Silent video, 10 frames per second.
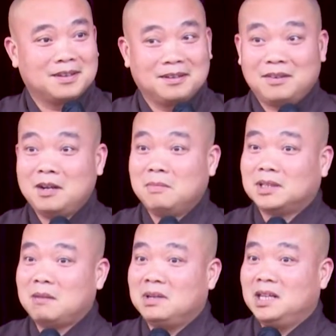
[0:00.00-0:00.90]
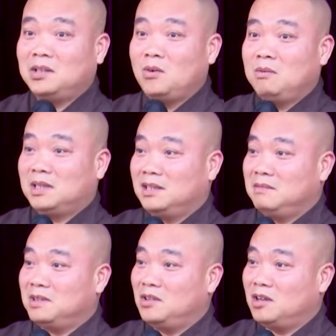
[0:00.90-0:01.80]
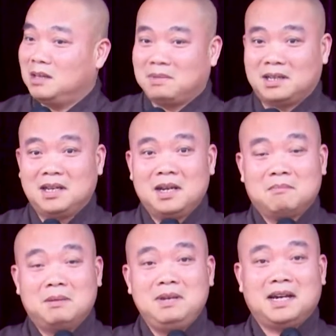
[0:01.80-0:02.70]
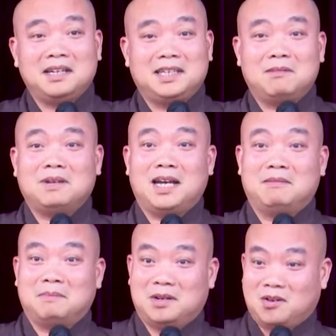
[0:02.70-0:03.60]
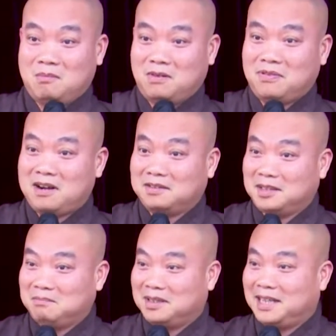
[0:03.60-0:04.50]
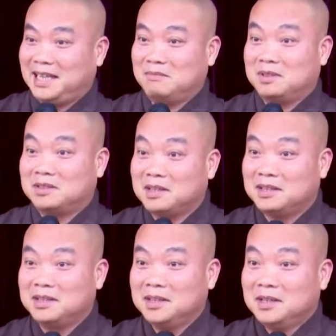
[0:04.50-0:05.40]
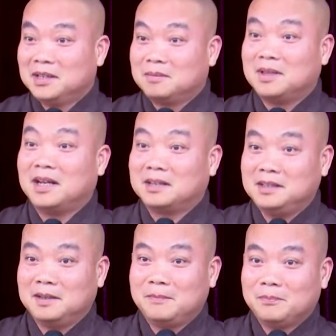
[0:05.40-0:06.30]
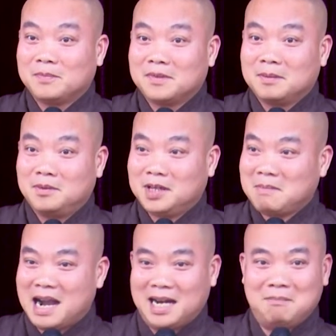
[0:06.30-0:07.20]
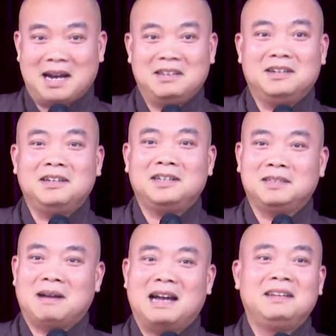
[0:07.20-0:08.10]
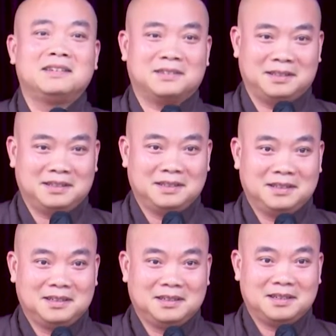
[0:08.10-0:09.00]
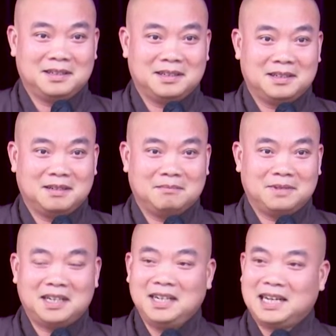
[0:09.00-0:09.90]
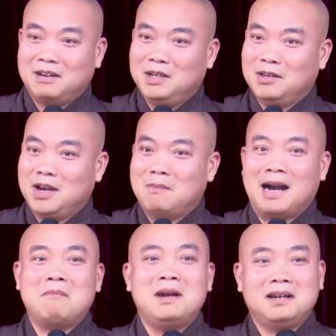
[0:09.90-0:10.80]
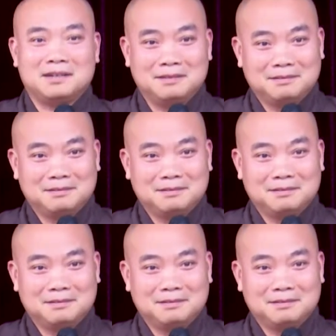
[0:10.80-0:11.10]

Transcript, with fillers: hơn mình thấy mình đi tu tự nhiên mình vô đây mình mình biết cái gì trong này mà mình ngồi mình phân tích mình khen mình chơi mình này kia tôi mà nói cái bà này bà dở hơi bà điên rồi bà khi nào yêu nhau bà không biết